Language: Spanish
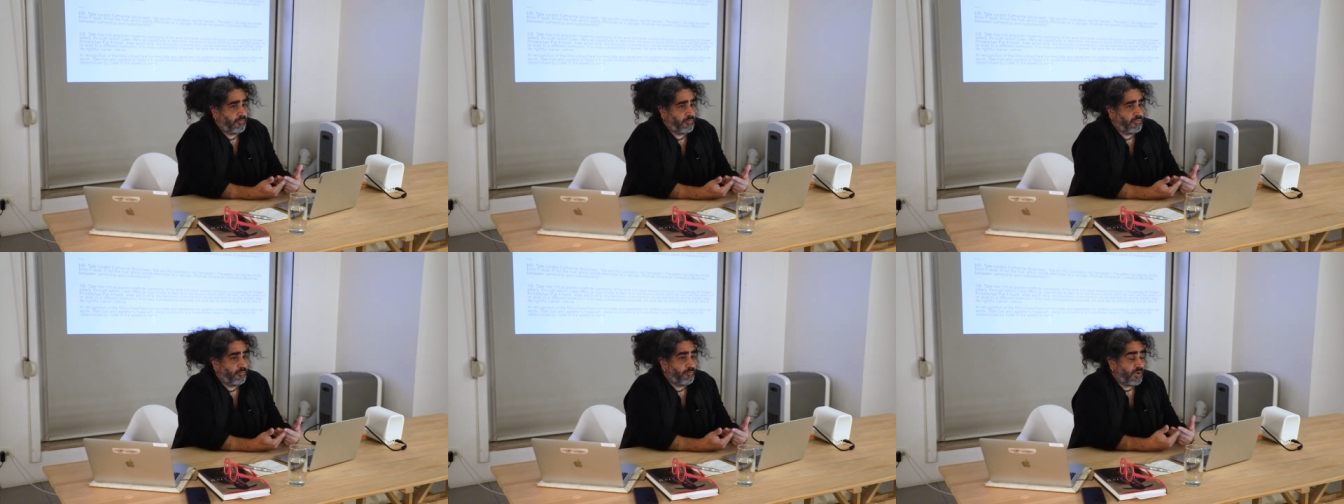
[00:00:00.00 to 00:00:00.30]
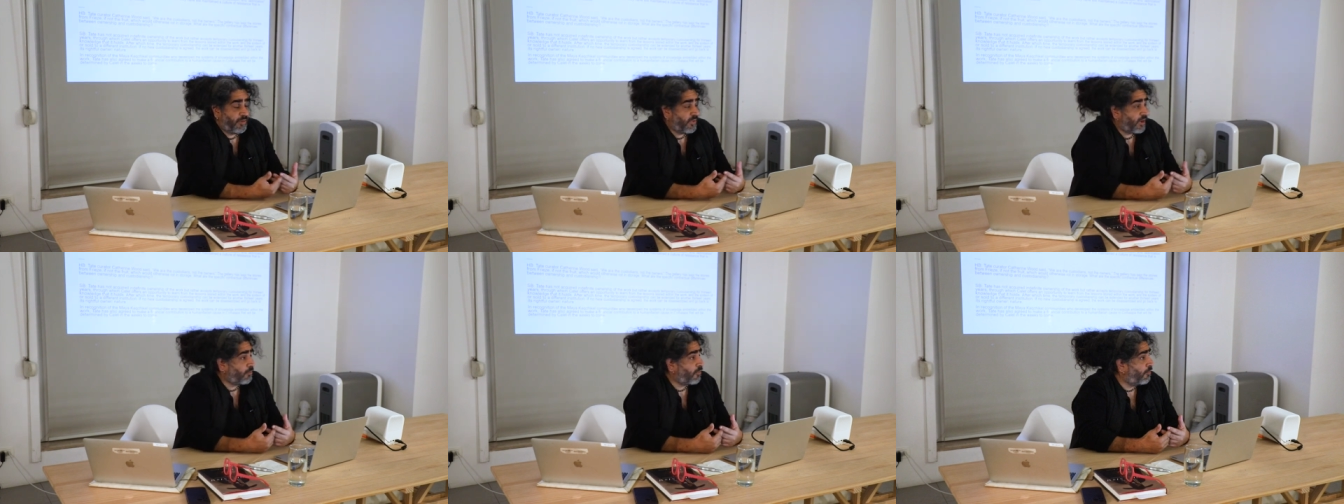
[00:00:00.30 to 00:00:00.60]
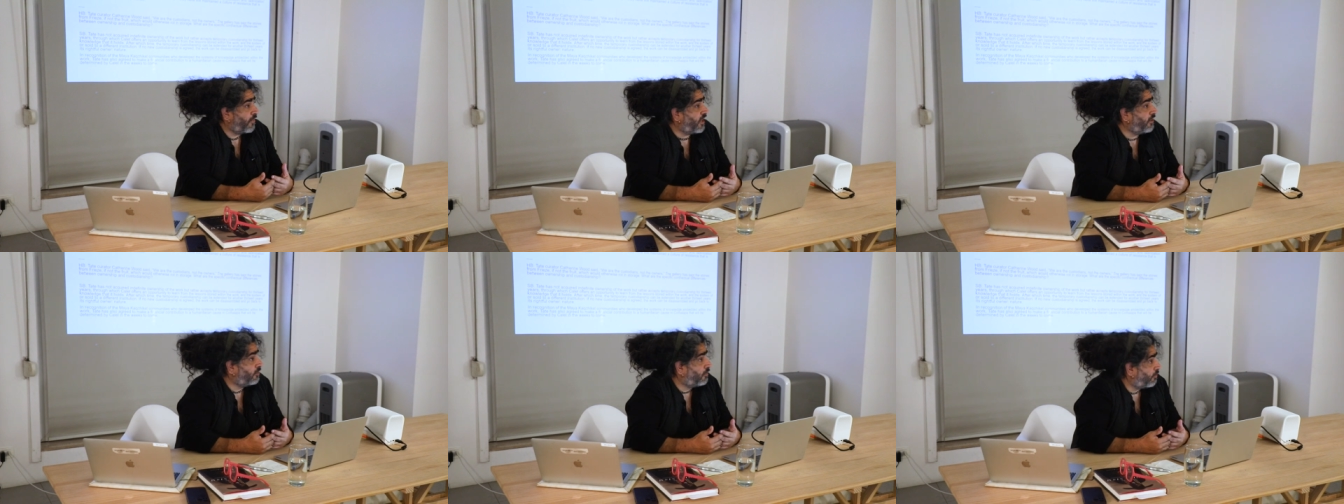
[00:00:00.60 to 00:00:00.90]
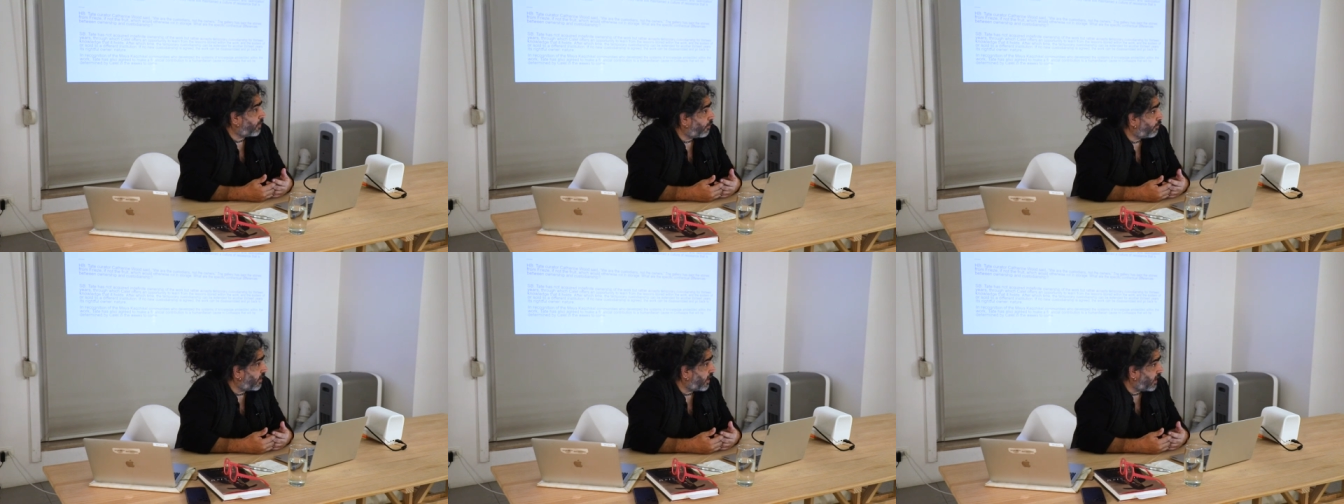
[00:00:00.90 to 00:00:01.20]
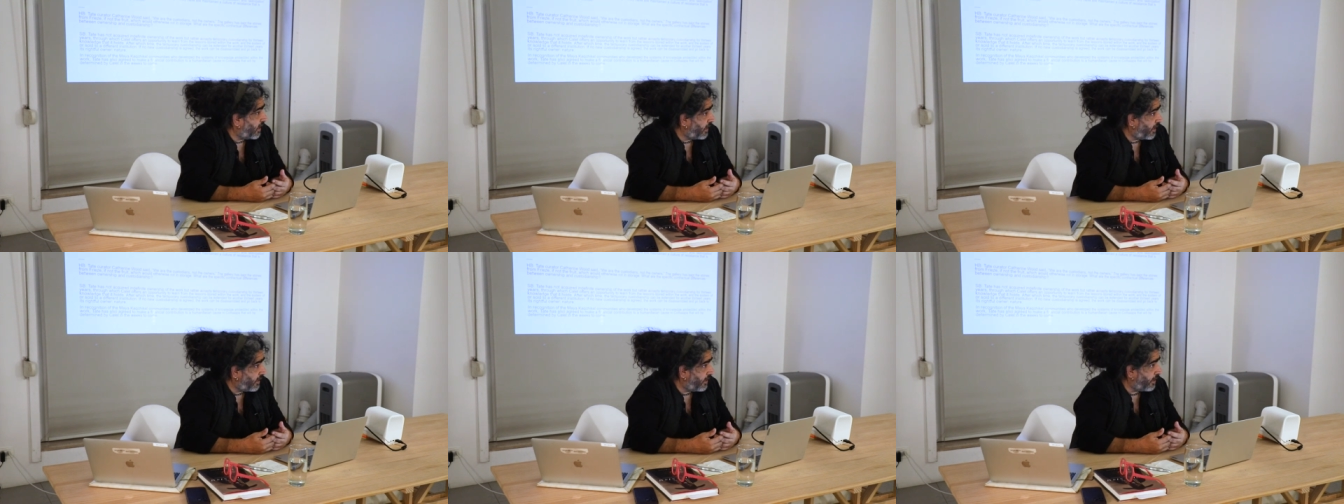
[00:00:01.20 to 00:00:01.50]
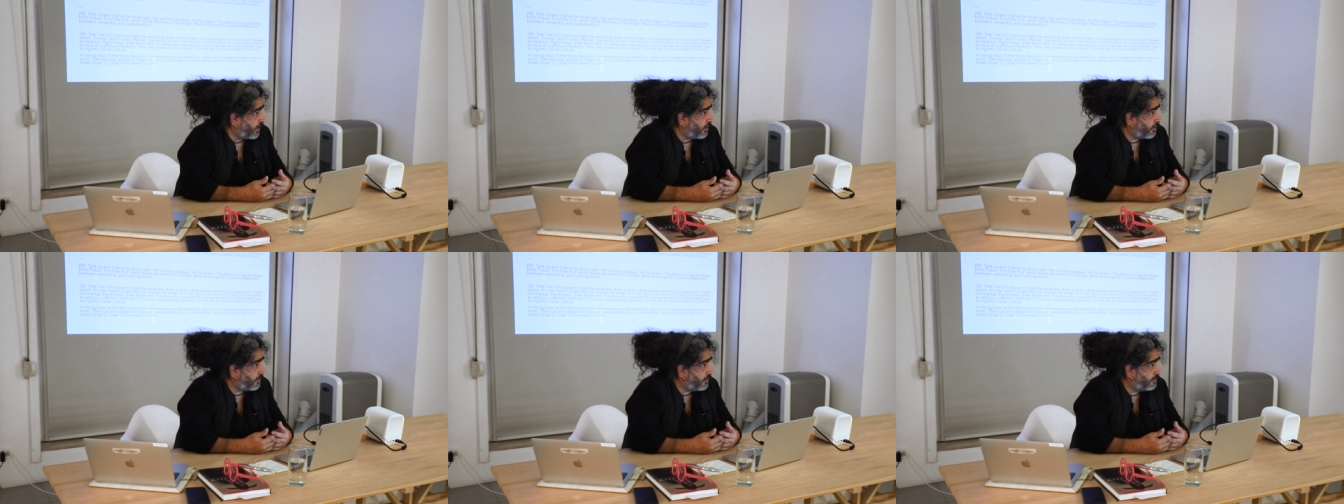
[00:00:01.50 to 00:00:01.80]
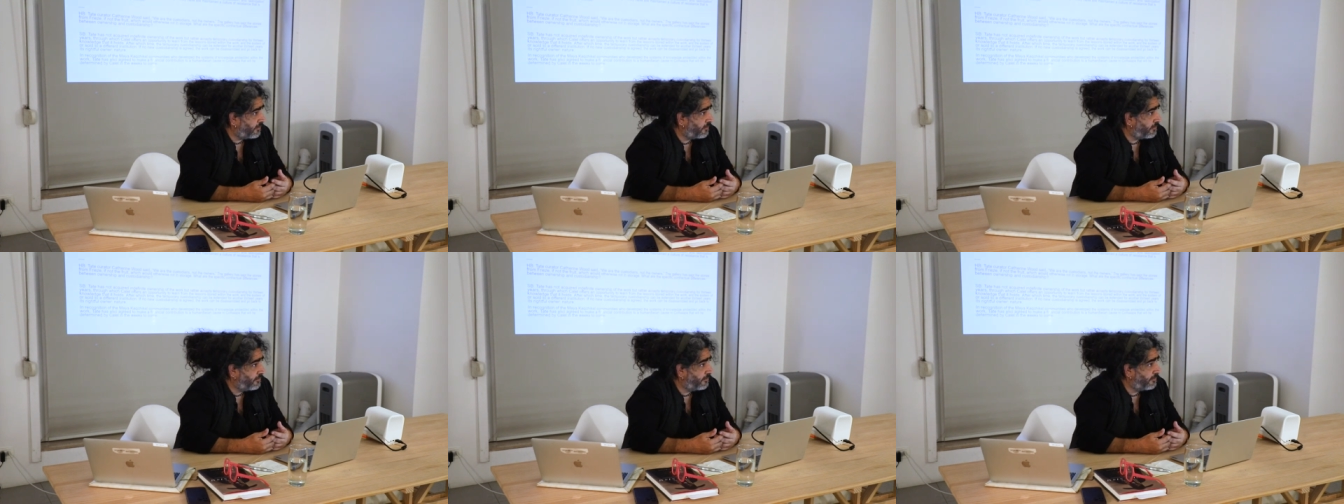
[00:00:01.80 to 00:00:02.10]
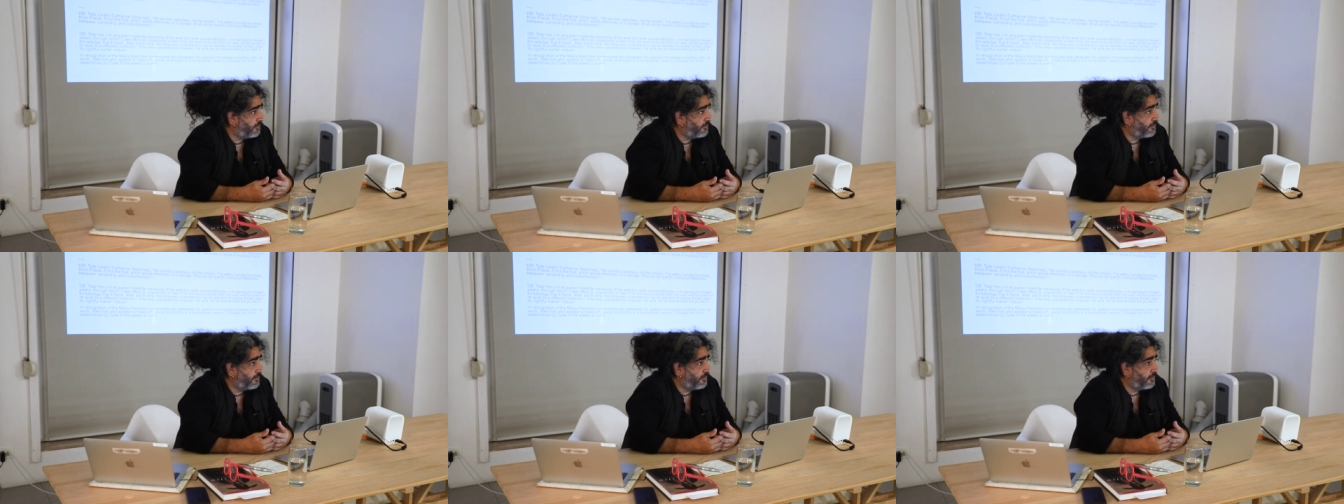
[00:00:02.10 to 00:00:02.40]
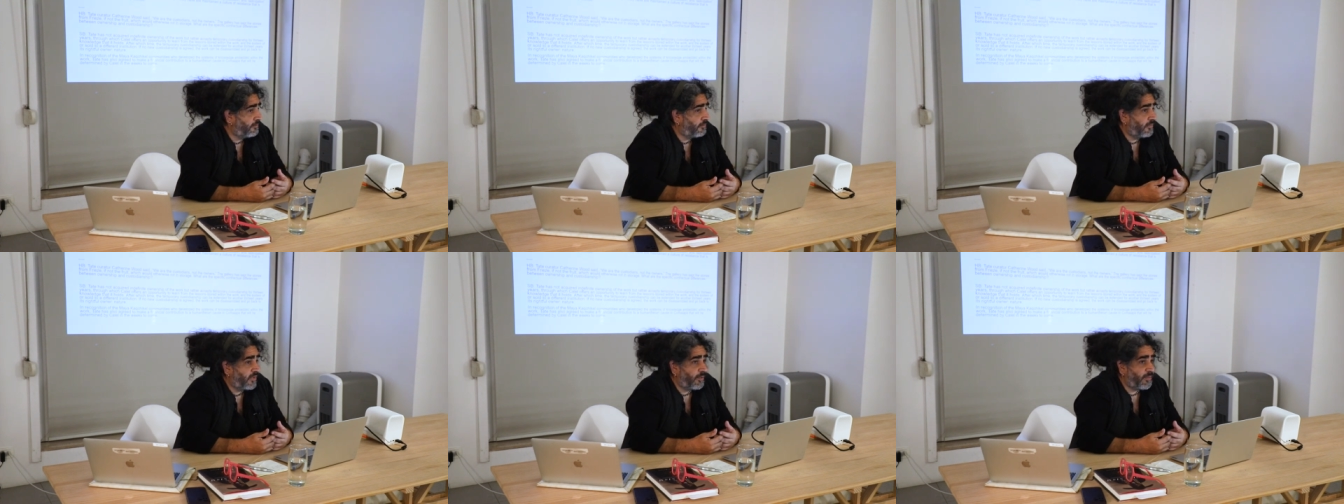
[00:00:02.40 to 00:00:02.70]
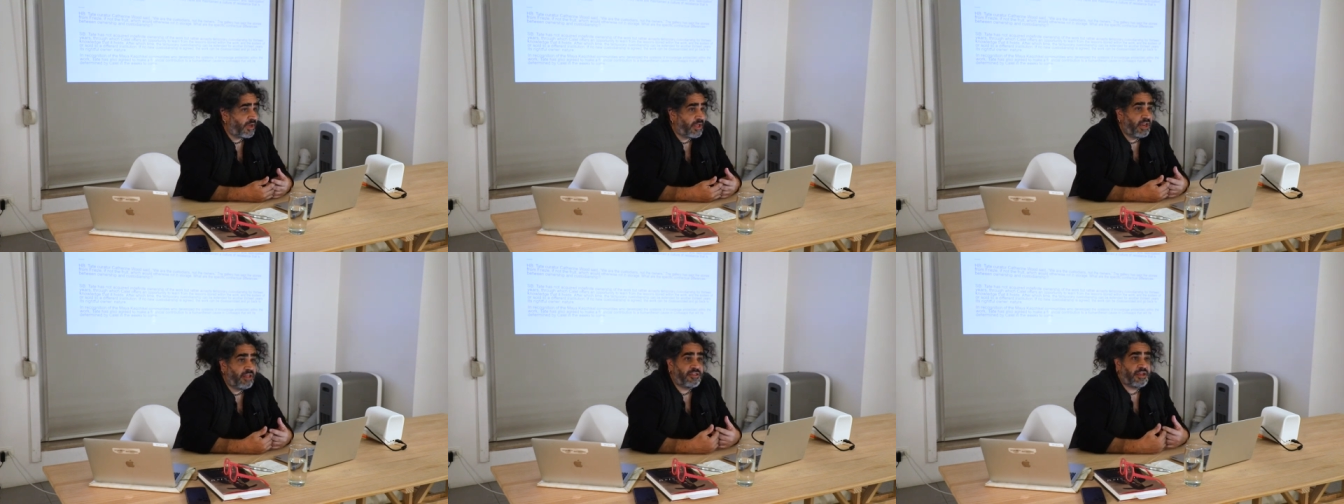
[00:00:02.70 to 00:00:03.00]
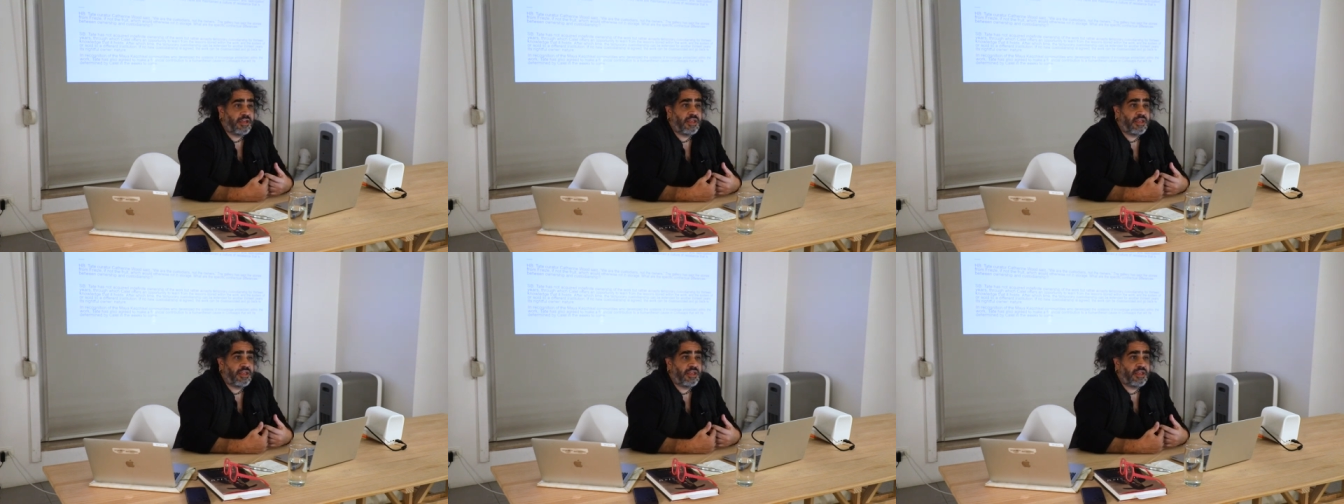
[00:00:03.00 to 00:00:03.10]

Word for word: Es un primer momento para una galería. Imagínense